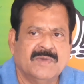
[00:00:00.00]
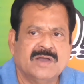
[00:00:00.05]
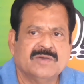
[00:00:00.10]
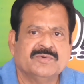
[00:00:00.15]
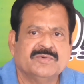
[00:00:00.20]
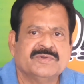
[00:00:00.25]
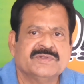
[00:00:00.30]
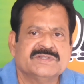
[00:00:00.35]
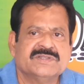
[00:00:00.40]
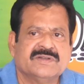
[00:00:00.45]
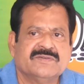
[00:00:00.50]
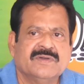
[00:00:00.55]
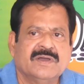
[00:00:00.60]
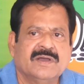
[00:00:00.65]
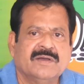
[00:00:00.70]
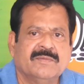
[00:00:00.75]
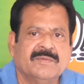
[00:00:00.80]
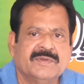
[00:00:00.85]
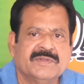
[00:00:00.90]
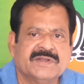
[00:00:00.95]
మాకు
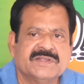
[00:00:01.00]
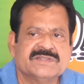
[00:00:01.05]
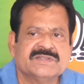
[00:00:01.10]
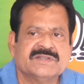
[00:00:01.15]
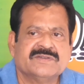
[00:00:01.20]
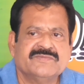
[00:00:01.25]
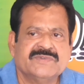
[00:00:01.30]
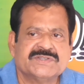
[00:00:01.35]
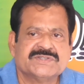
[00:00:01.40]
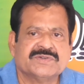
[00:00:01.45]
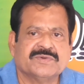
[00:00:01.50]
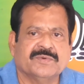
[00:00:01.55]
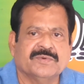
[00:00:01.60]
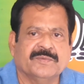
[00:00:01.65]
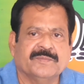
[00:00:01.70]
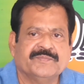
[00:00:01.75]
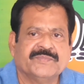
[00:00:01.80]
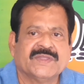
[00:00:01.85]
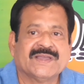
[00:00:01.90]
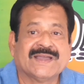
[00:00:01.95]
రిజర్వే రిజర్వేషను
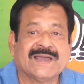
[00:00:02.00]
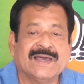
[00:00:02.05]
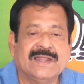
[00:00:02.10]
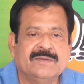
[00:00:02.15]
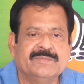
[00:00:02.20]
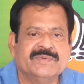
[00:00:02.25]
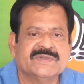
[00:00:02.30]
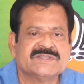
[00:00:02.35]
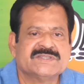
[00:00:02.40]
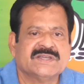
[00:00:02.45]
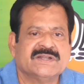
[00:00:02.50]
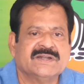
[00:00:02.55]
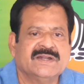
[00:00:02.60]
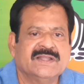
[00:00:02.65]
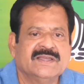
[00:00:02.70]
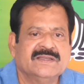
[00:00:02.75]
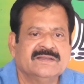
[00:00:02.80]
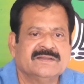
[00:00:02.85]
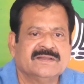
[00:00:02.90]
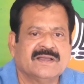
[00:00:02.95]

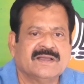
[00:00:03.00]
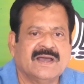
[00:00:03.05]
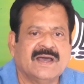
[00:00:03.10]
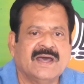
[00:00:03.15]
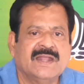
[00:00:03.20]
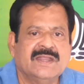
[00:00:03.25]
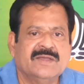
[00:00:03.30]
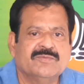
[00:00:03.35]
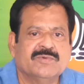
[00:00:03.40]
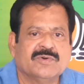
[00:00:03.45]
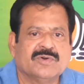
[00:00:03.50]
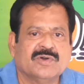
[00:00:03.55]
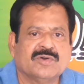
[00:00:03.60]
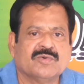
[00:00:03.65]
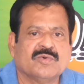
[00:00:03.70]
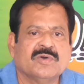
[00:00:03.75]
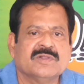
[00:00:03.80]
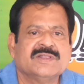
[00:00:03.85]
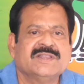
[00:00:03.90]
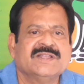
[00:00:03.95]
కల్పించండి అనే ఒక
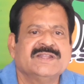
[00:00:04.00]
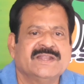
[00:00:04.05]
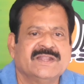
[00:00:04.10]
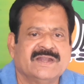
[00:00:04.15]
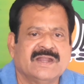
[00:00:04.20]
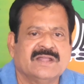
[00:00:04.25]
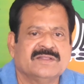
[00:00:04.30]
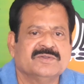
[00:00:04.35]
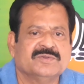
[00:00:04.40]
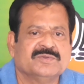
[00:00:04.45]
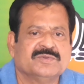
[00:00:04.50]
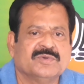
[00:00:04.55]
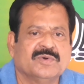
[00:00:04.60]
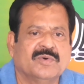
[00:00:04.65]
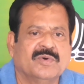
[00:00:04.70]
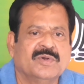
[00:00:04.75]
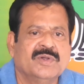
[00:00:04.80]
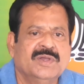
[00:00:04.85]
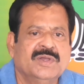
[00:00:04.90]
కొత్త నినాదంతో